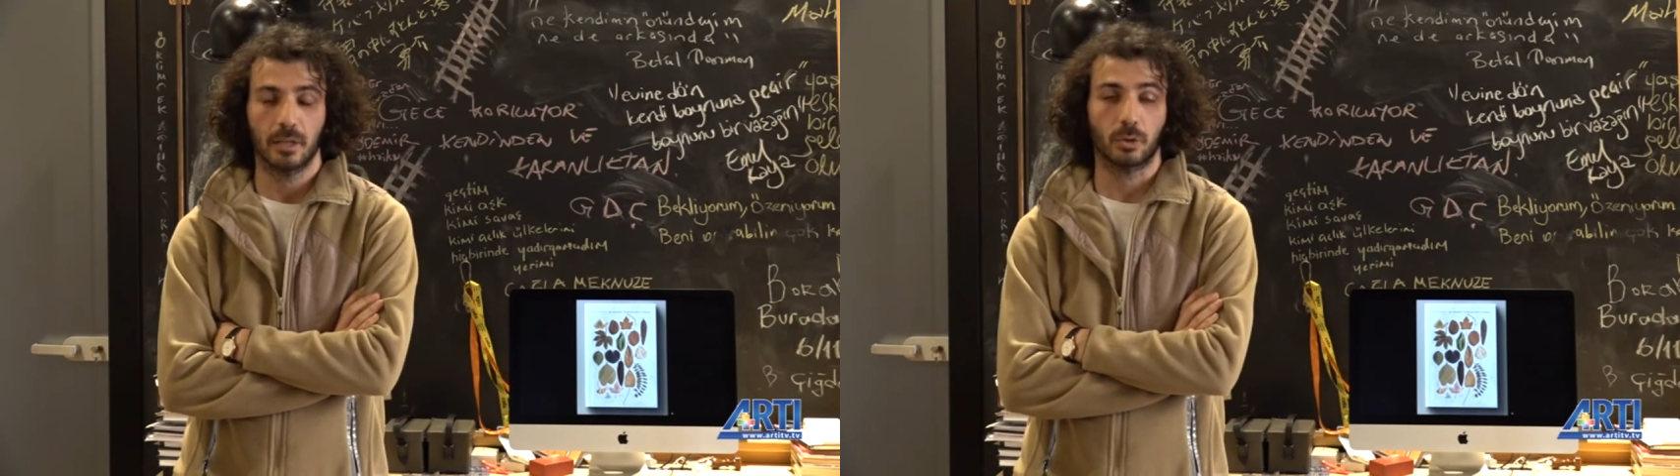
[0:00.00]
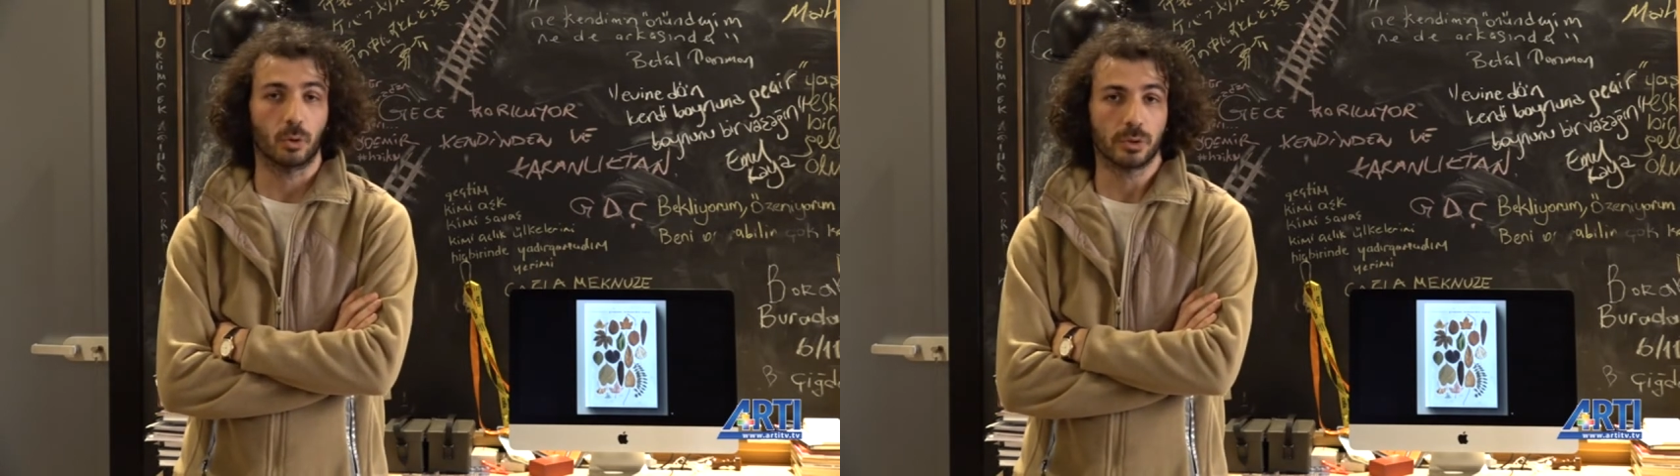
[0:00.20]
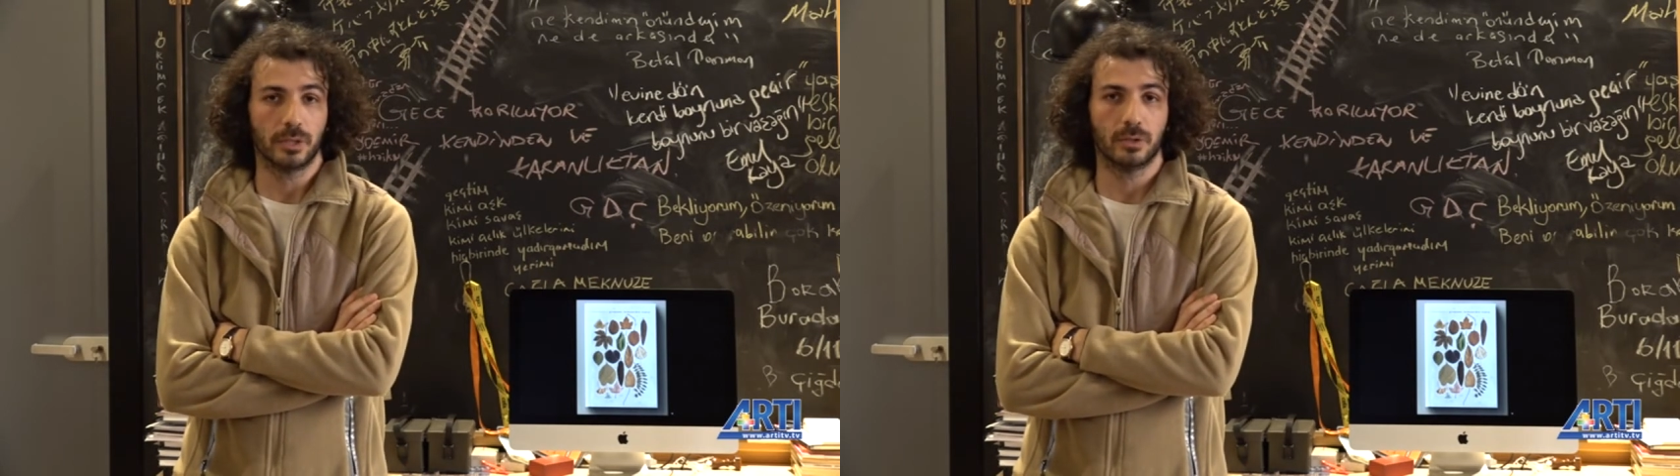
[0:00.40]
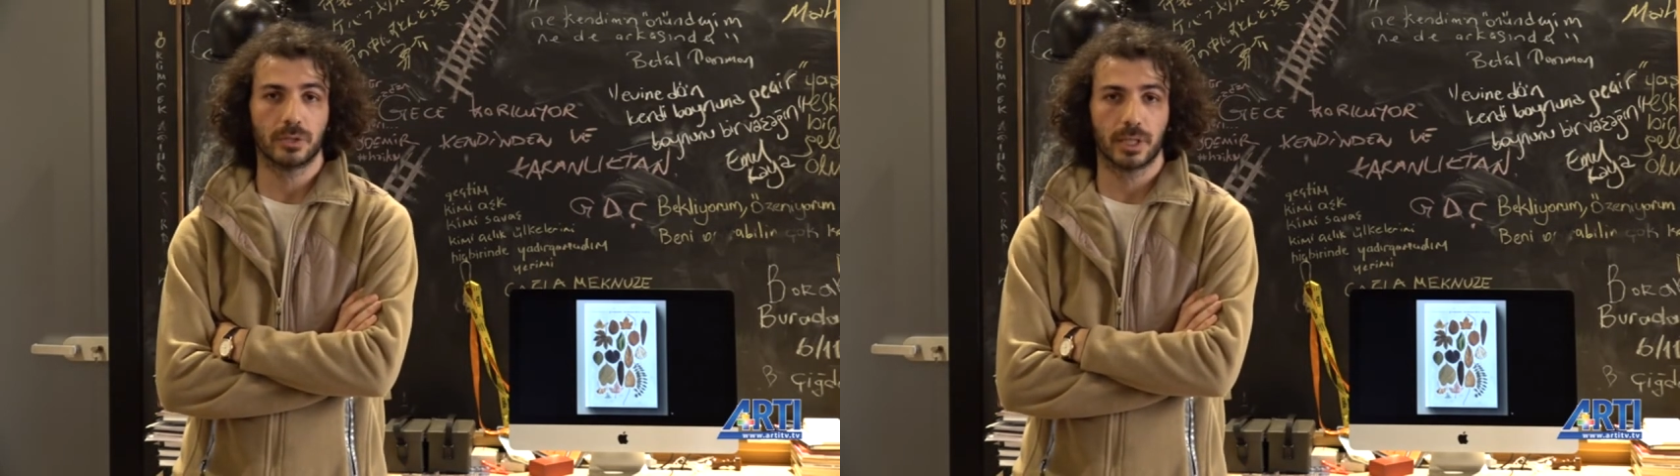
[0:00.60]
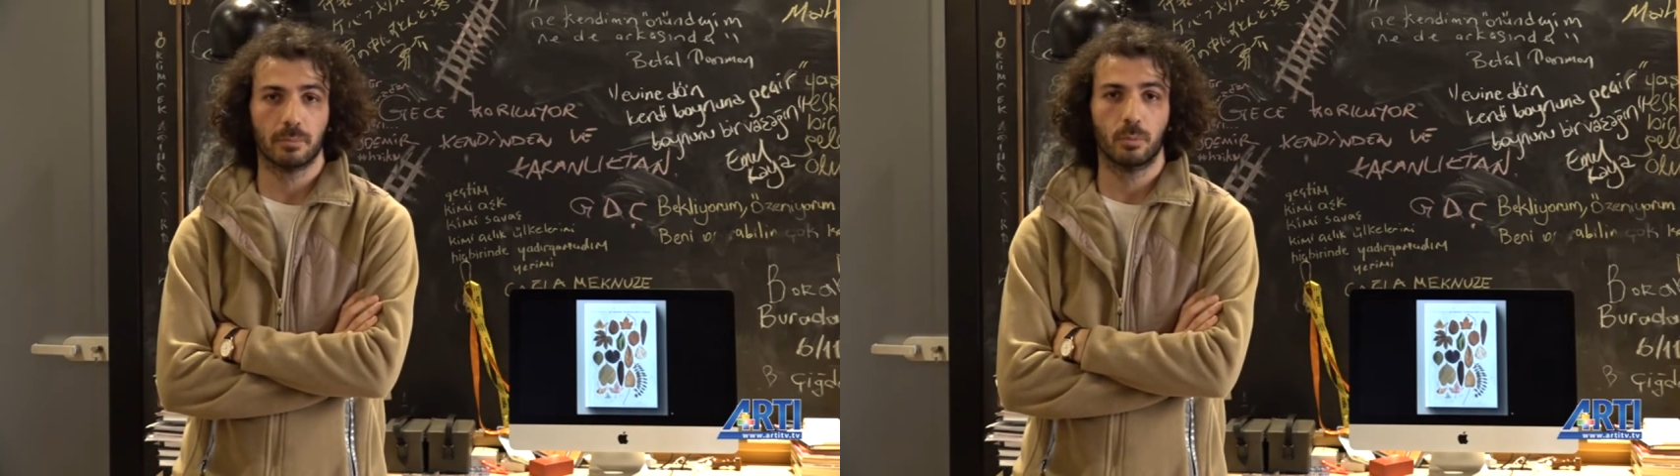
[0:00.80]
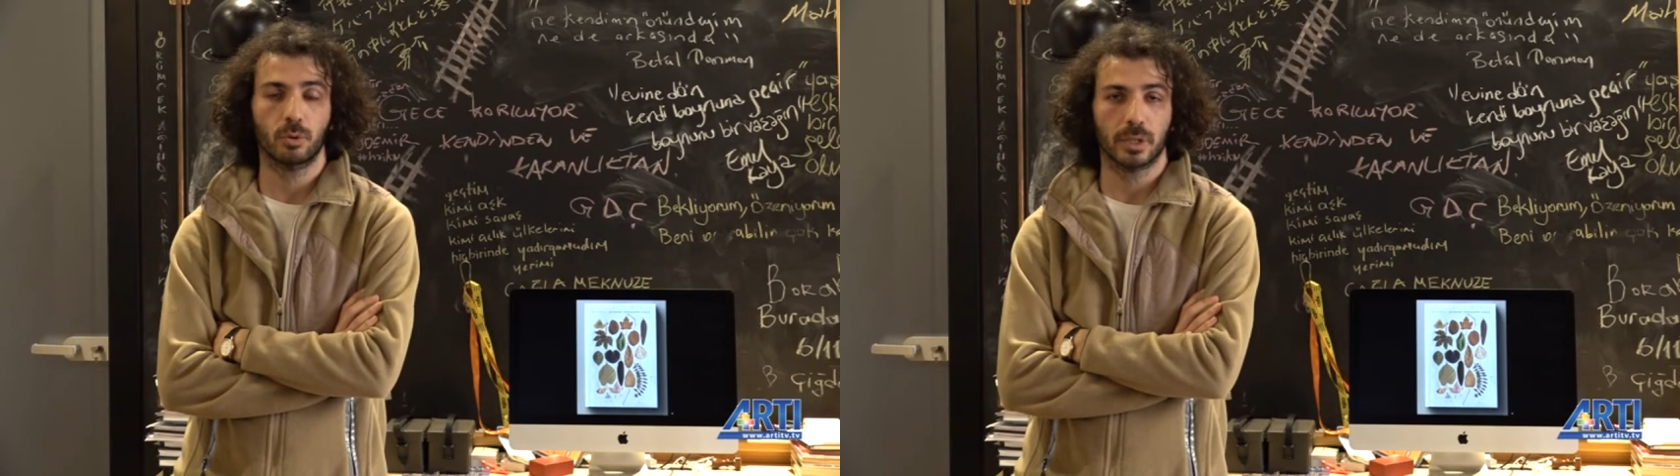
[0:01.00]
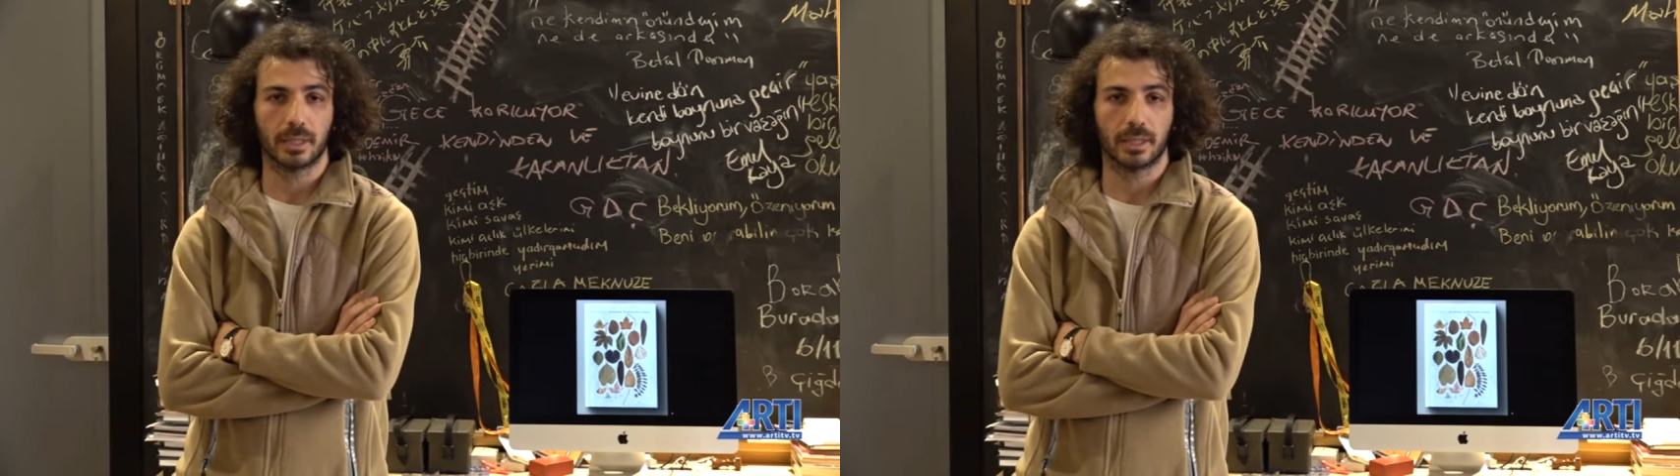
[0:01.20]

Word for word: Gökçe Nur bugüne